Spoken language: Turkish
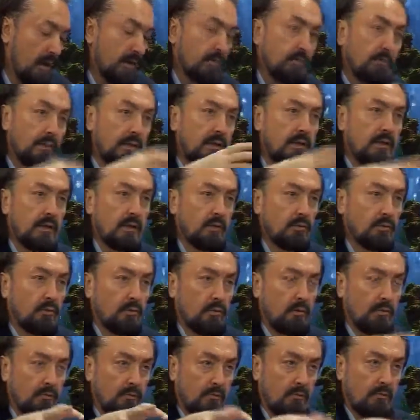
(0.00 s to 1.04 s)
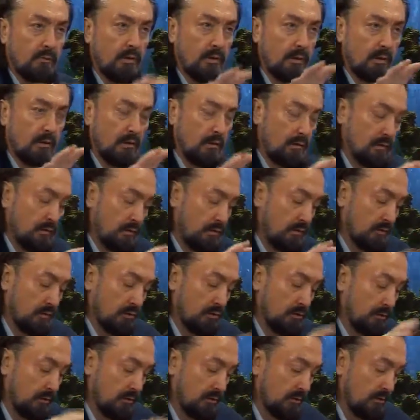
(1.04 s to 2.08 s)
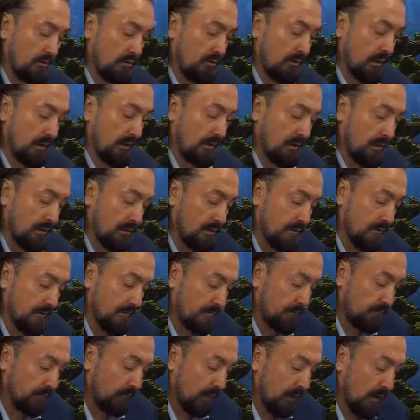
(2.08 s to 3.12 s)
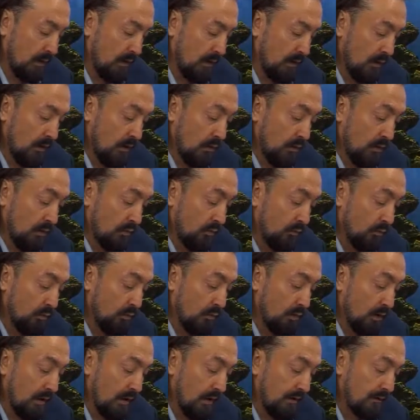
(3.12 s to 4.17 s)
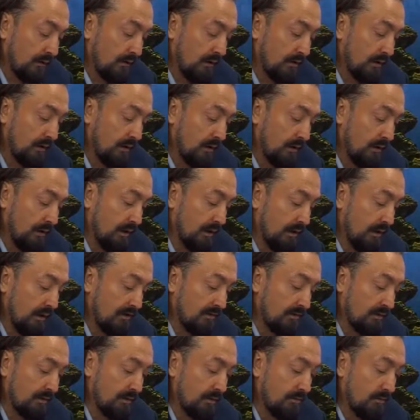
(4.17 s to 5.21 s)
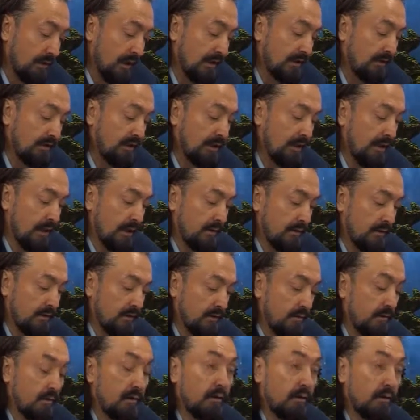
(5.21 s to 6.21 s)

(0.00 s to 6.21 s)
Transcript: veya Medine'de oluyor e, merkez. Vukuatı Hazreti Mehdi'ye,